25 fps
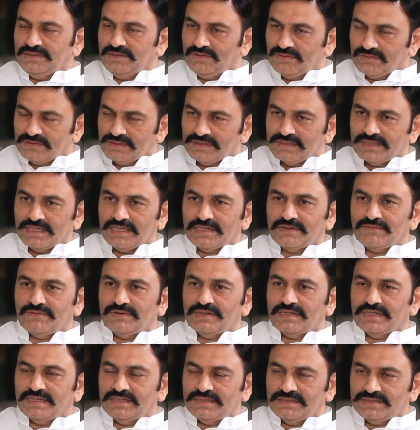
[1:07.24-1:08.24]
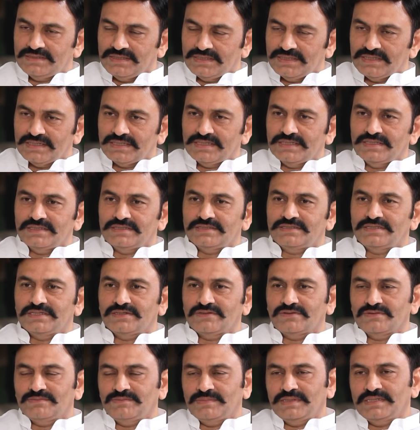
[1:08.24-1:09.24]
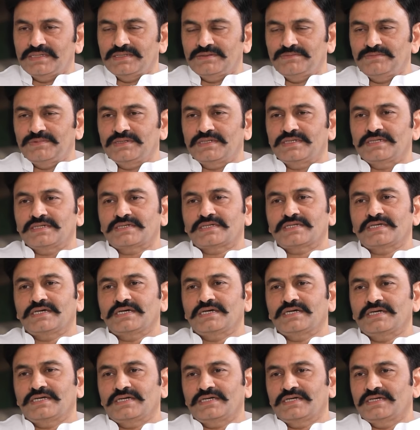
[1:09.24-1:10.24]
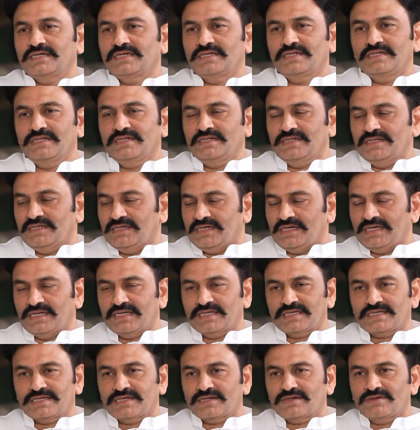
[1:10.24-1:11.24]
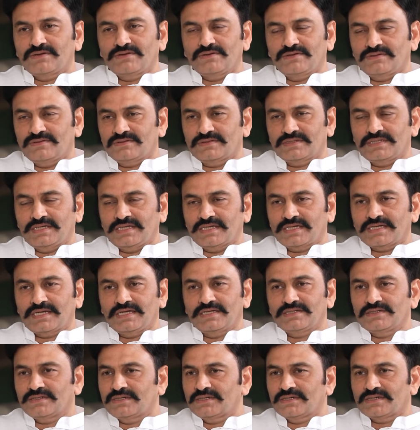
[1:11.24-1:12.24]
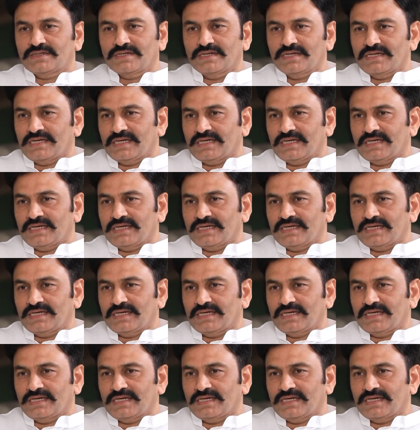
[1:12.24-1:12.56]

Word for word: ఏముంది దాని వలన ఇచ్చినట్టు ఇచ్చారు మళ్ళీ ఇమీడియట్గా ఆ లిక్కర్లో దానికి ఐదు రెట్లు